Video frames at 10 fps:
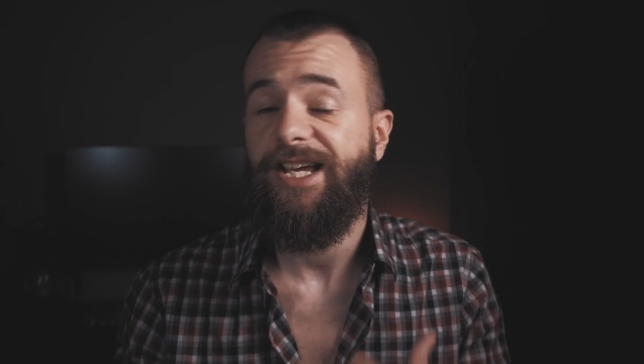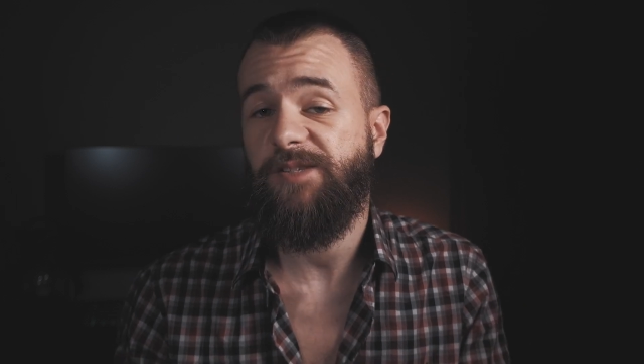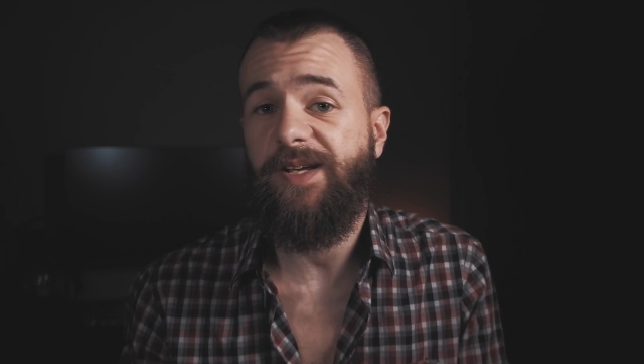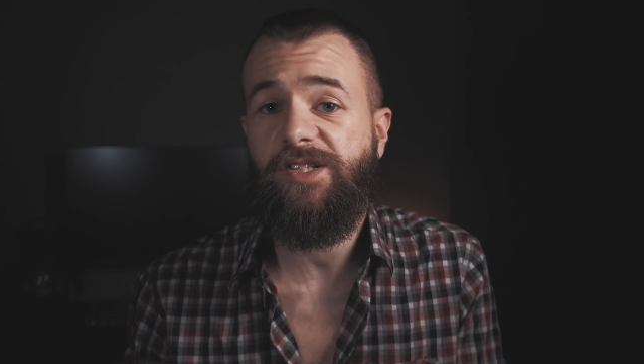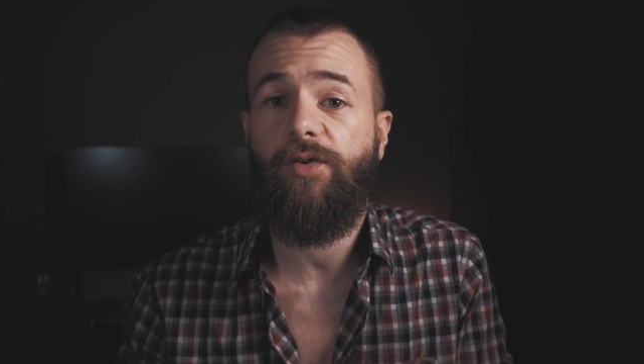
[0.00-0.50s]
e
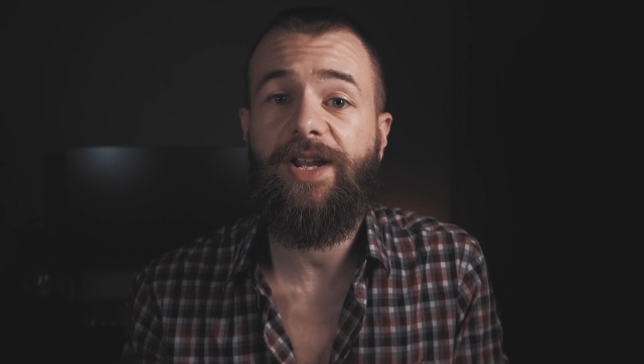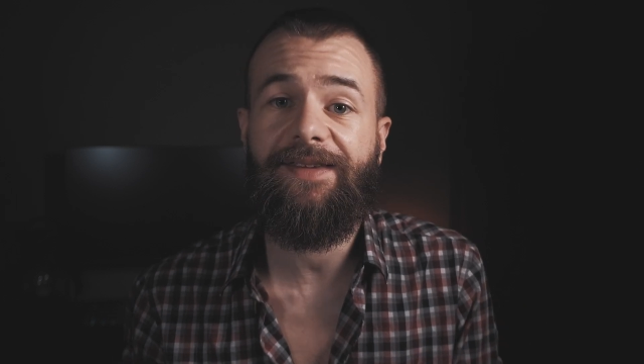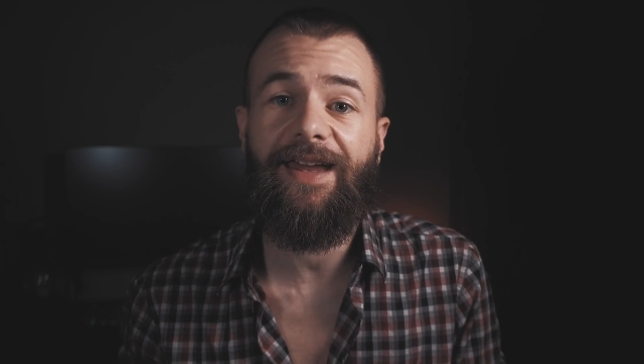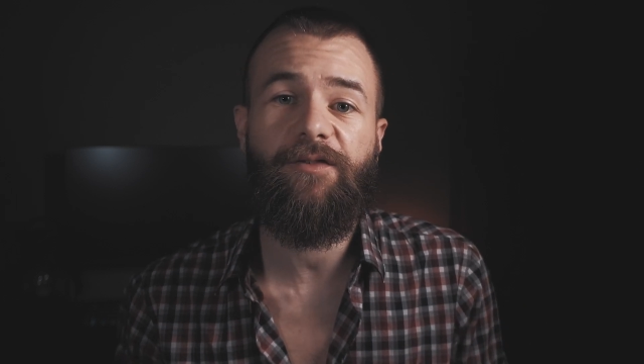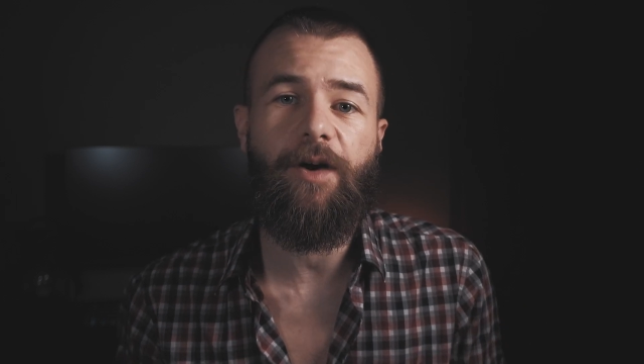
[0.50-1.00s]
spesso e
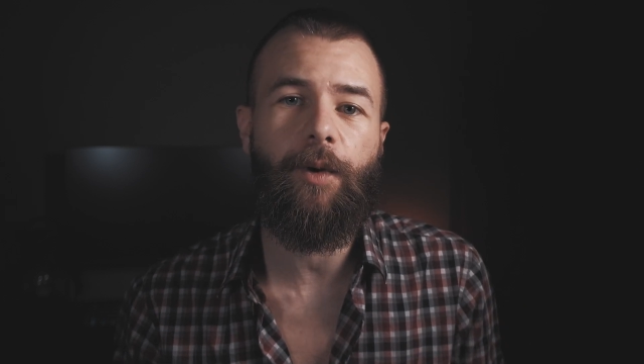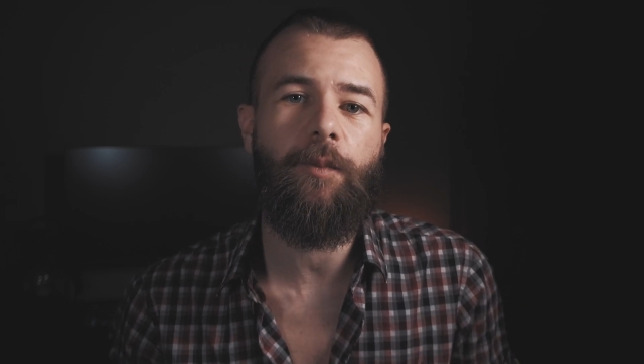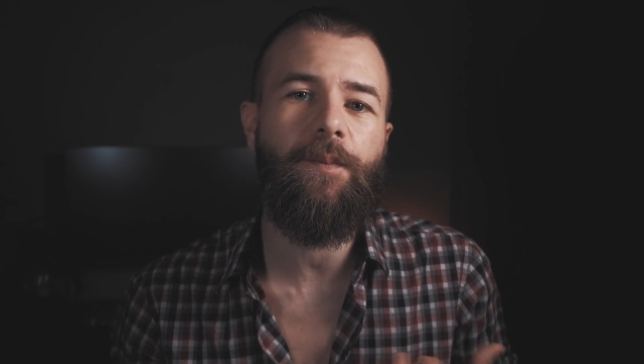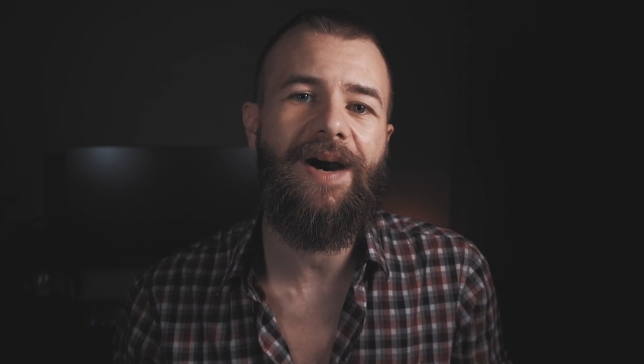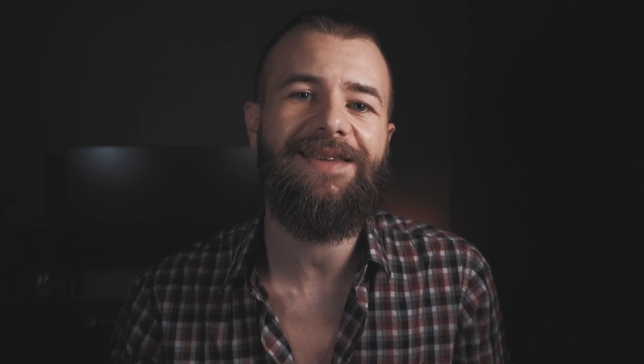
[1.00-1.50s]
volentieri fa
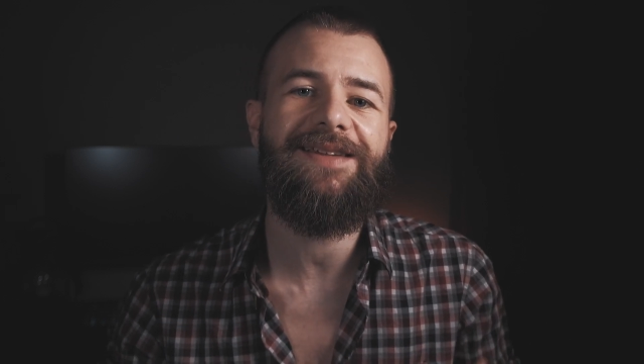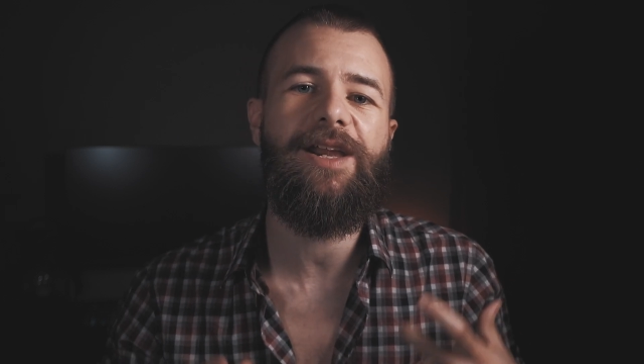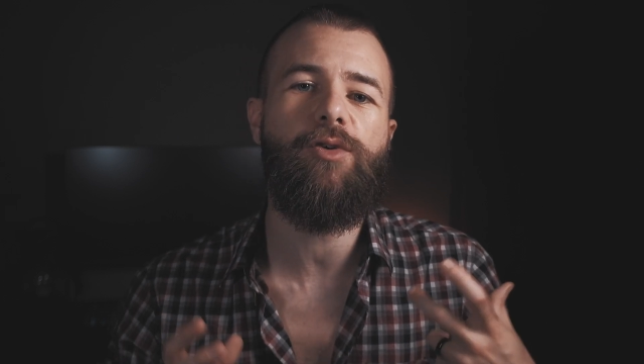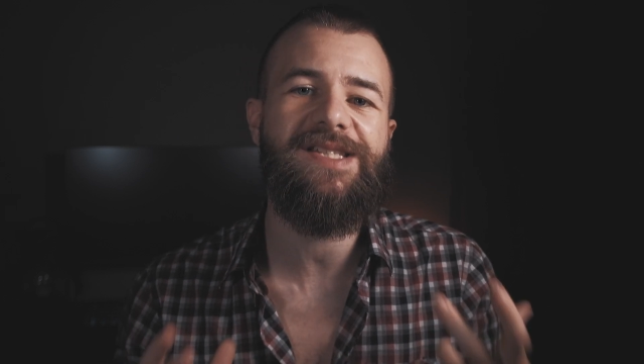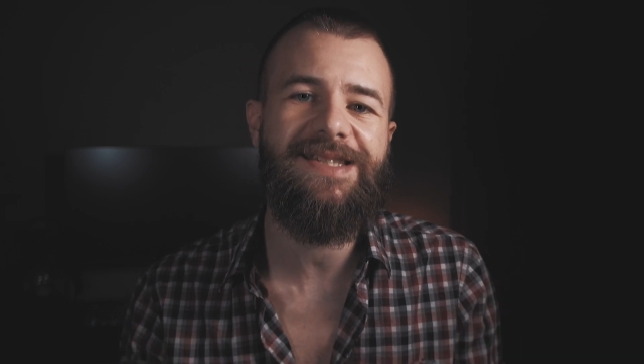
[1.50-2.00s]
proprio parte
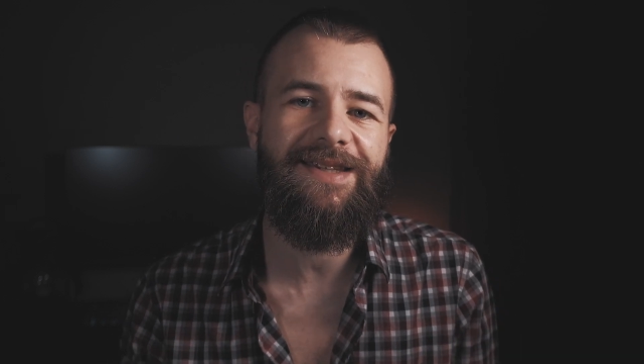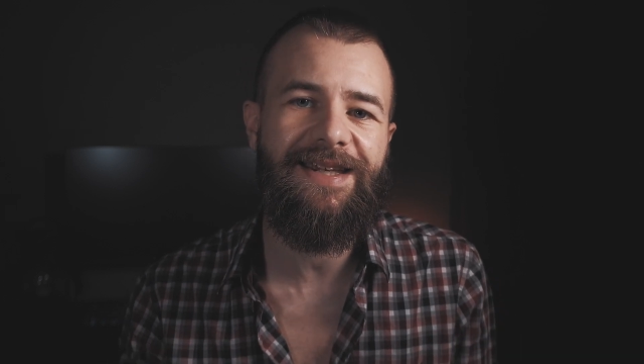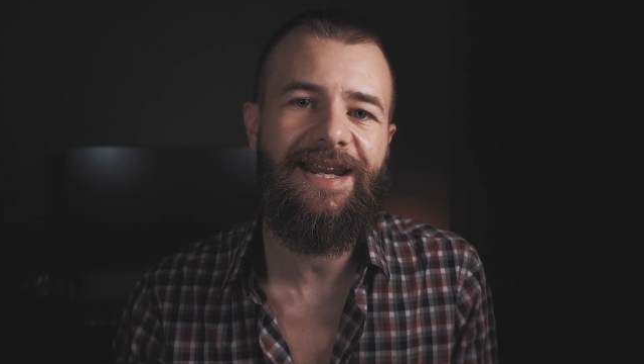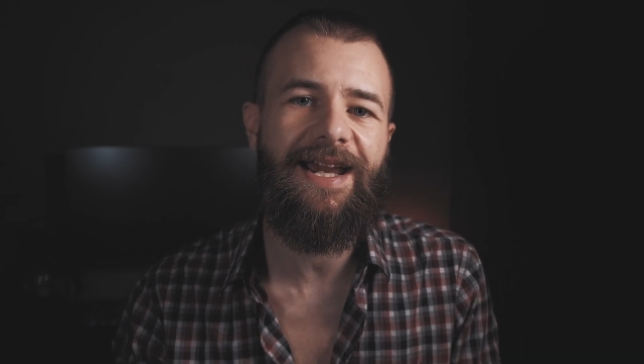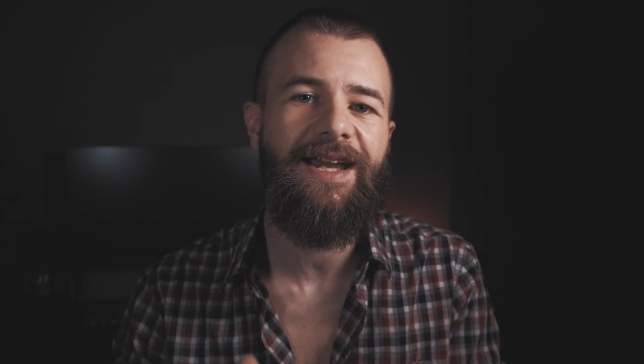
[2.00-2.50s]
dello
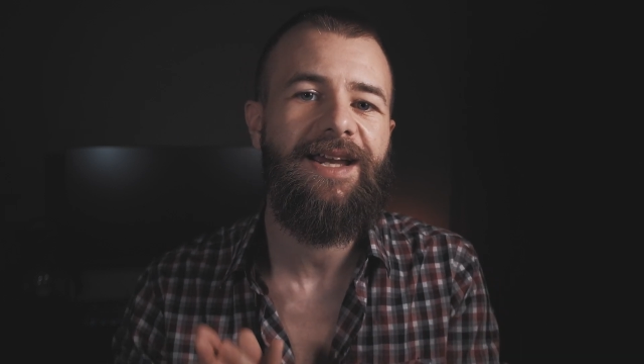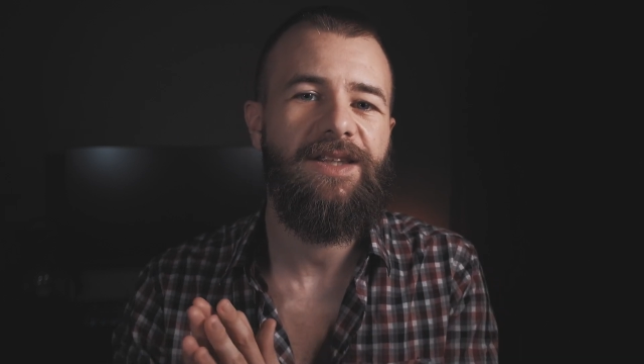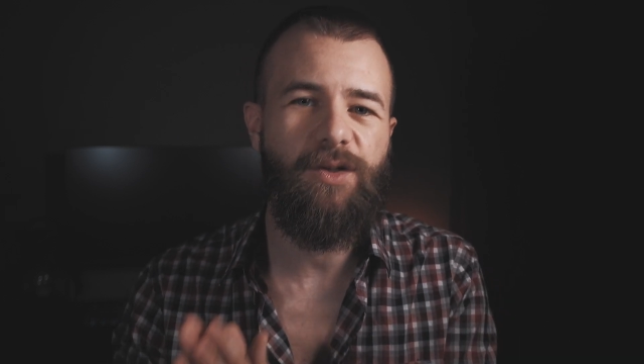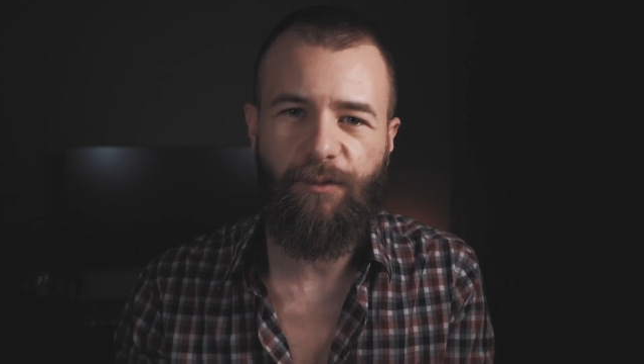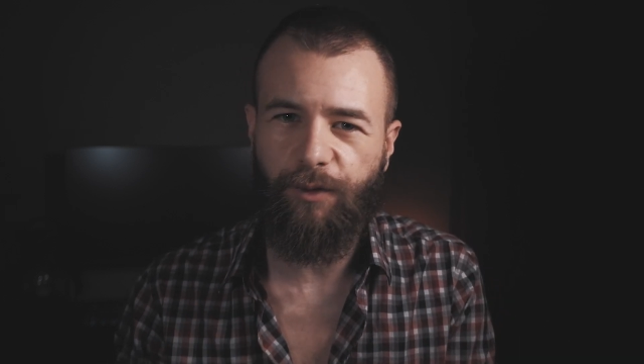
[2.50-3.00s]
stile
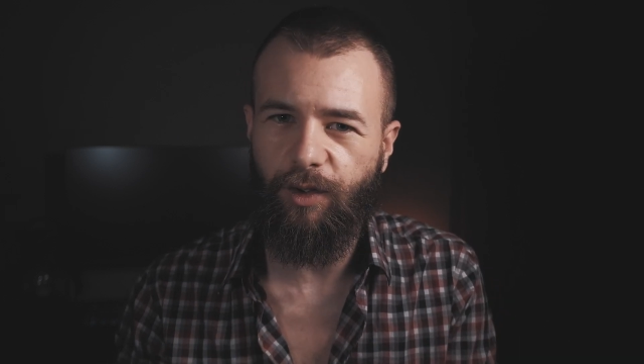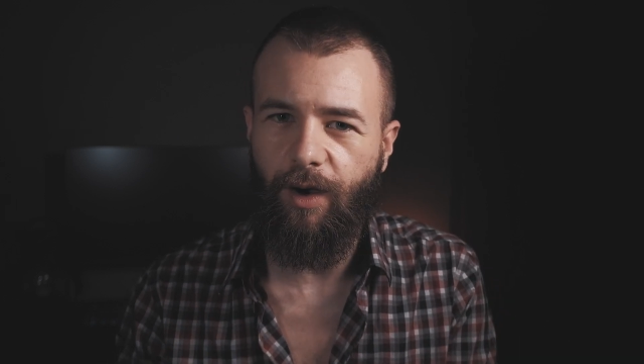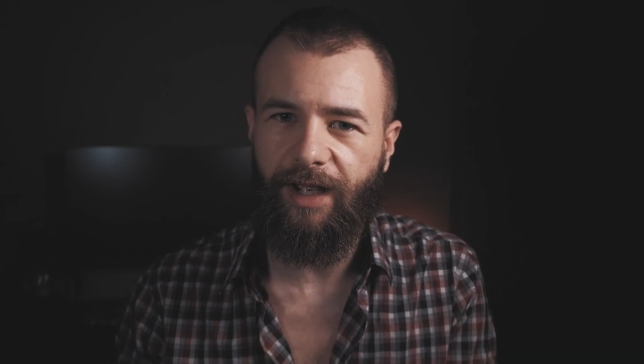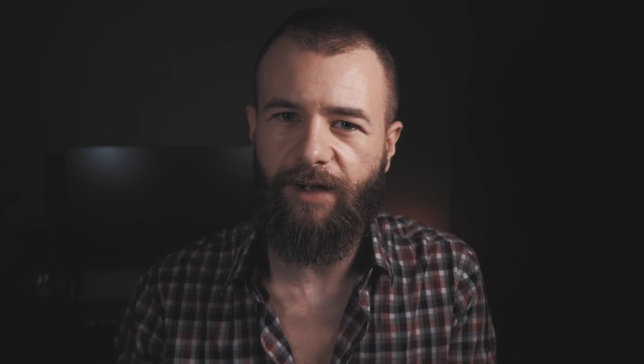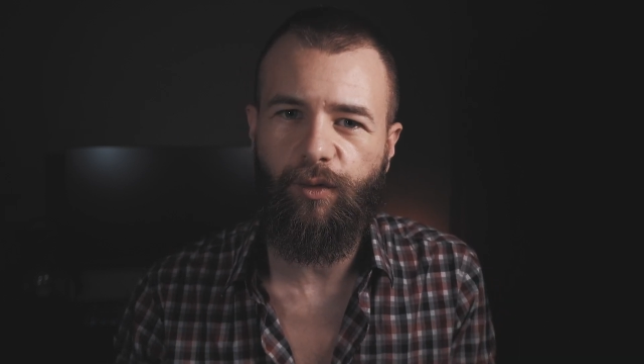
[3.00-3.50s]
di un
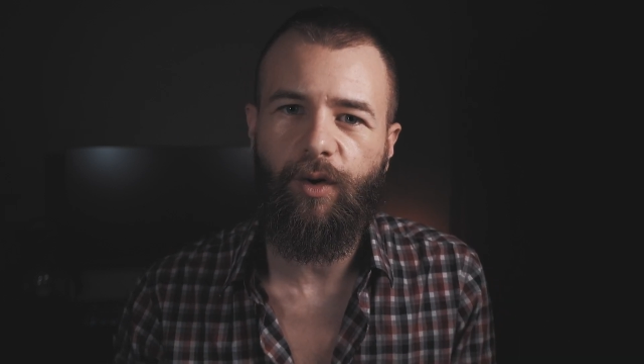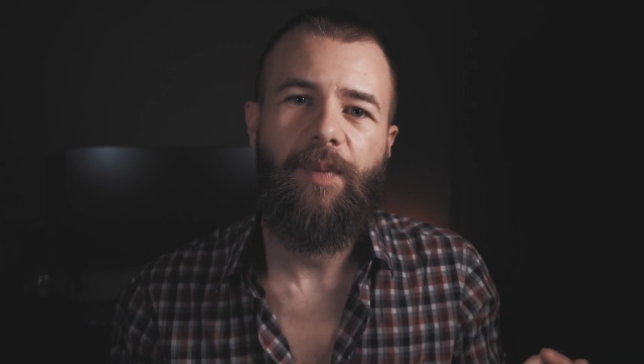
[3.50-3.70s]
fotografo,